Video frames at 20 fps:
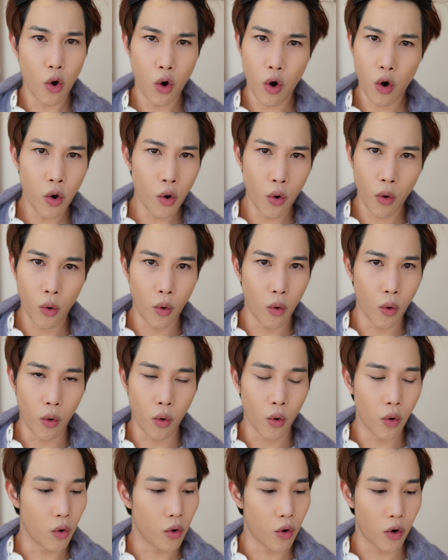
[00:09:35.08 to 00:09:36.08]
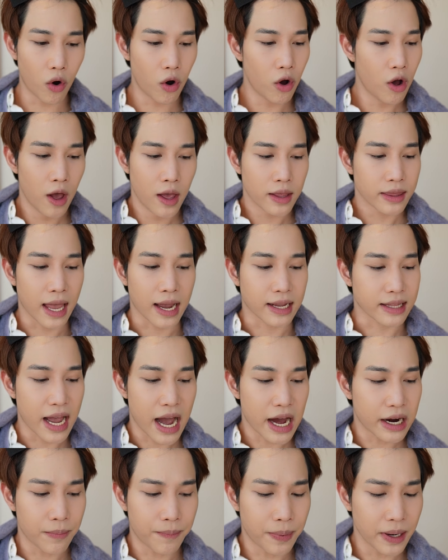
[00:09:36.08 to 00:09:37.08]
โอ้โหแต่งห
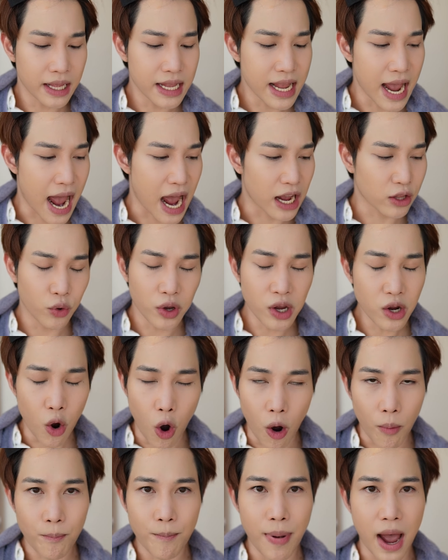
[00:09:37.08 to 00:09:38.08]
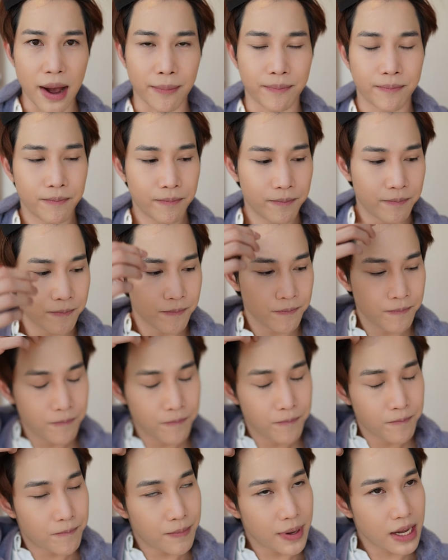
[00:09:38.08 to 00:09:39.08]
น้ารับปริญญาด้วยงบแบบ
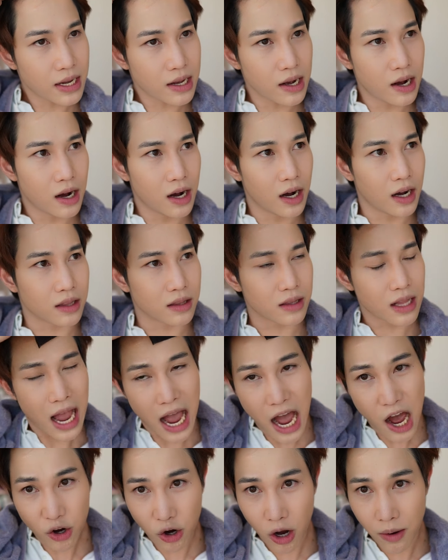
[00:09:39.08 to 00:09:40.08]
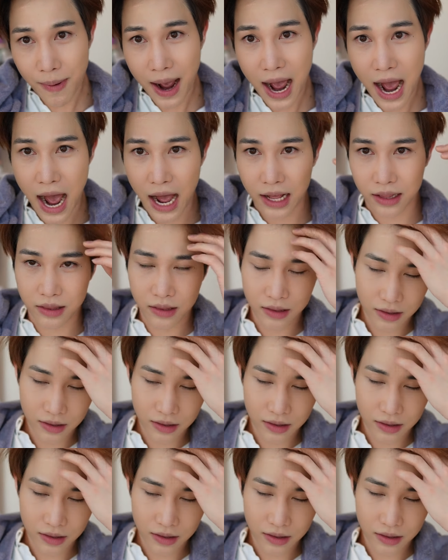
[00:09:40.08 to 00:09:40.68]
ไม่เกิน 500 บาท